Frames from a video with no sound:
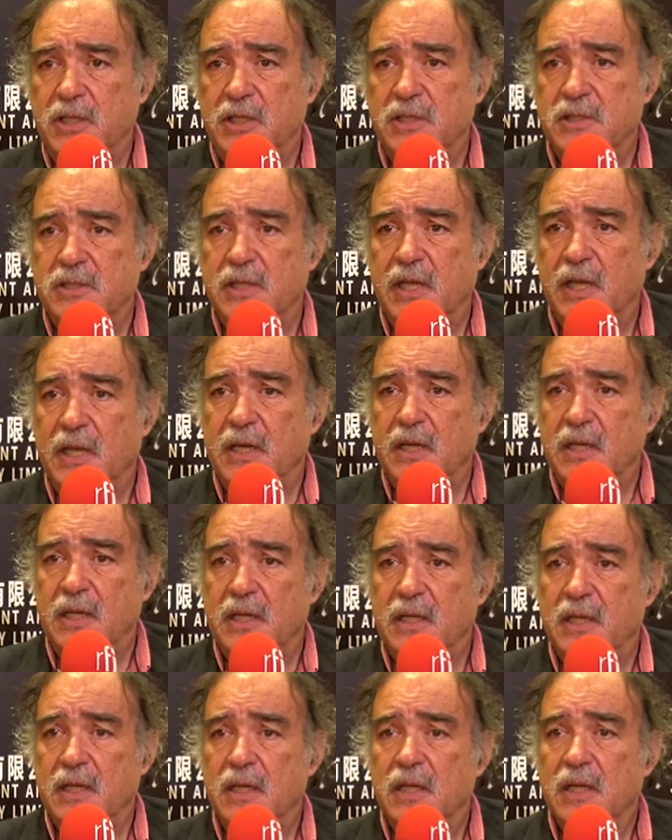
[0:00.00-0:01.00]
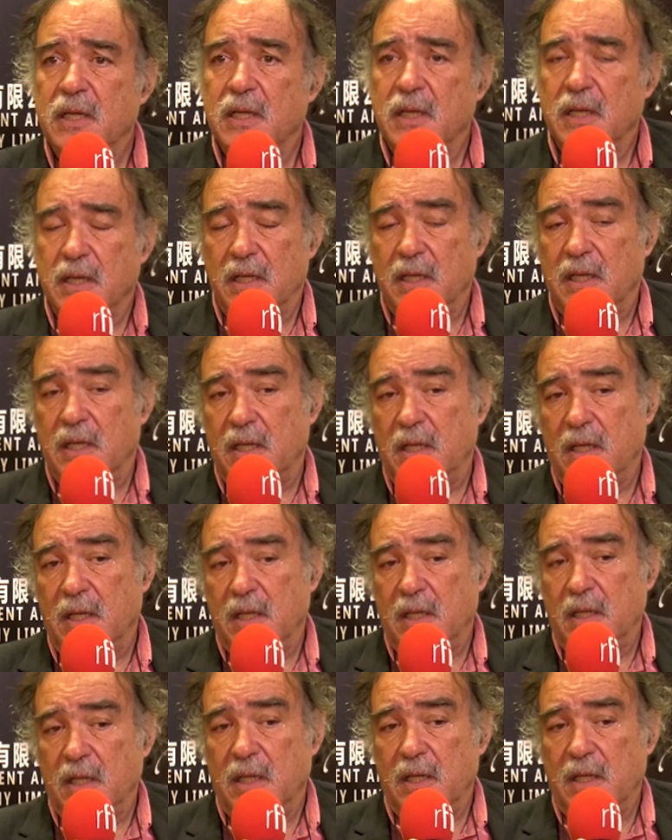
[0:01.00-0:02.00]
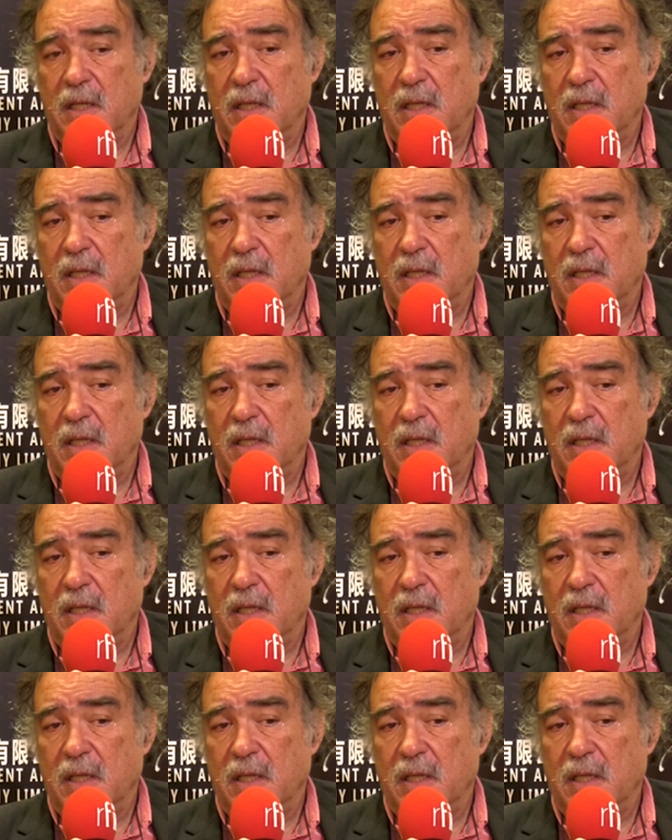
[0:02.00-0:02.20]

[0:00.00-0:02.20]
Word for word: E isso que era que, que,